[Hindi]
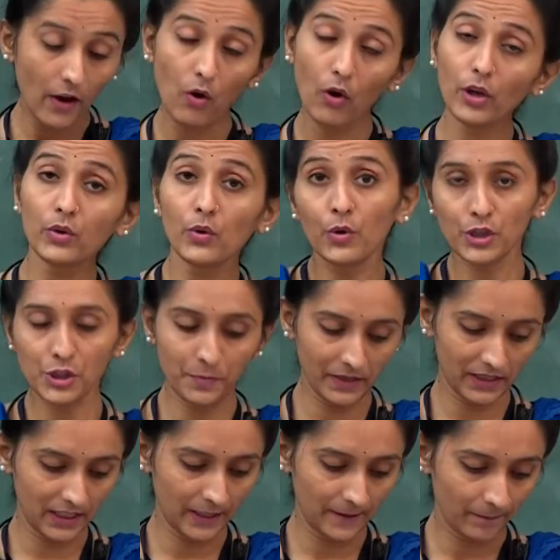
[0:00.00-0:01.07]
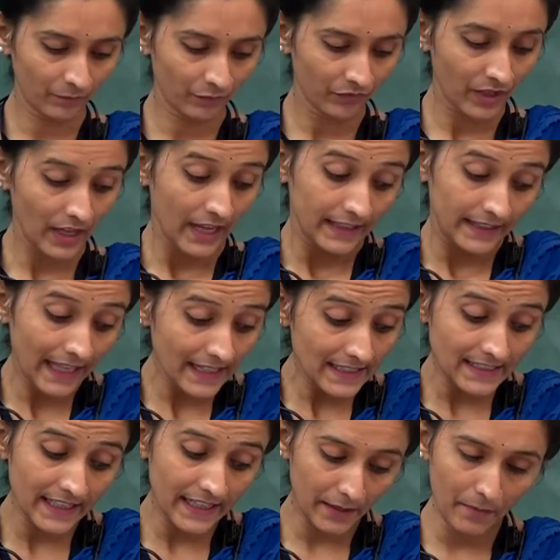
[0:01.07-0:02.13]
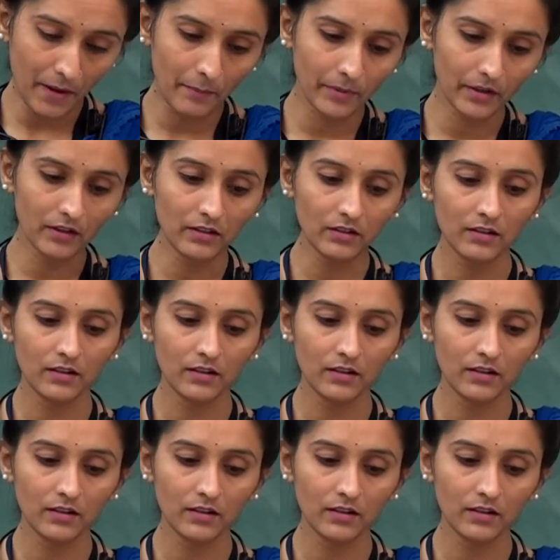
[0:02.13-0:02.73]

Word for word: और खुश भी थी देन सी रिमेंबर